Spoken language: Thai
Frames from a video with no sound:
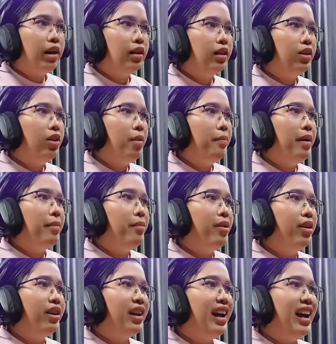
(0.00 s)
ตรงนั้นกระท่อมแม่
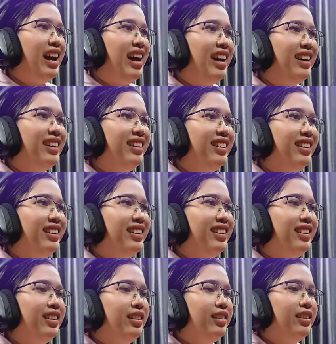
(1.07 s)
มดกะ
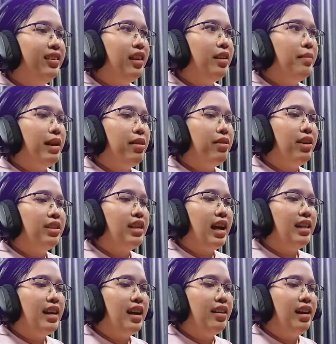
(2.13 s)
แต่ทำไมเราเดิน
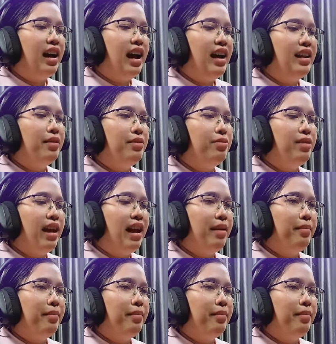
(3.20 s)
ช้าจังอ้ายเราหิว